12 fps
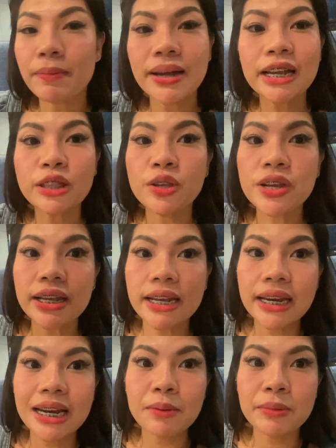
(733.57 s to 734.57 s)
Parang ito yung
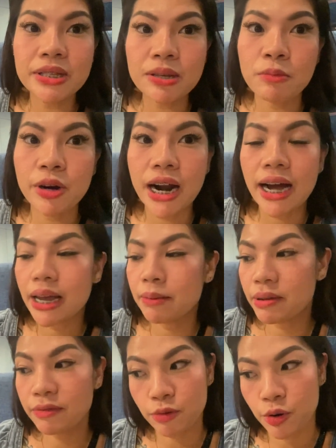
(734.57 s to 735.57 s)
kinainan namin sa Boracay
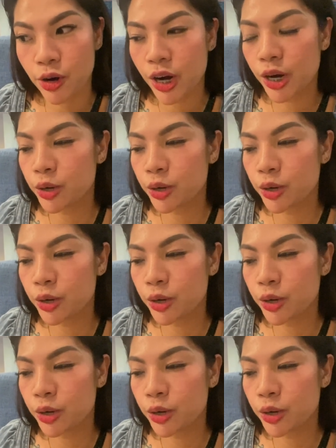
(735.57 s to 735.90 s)
before.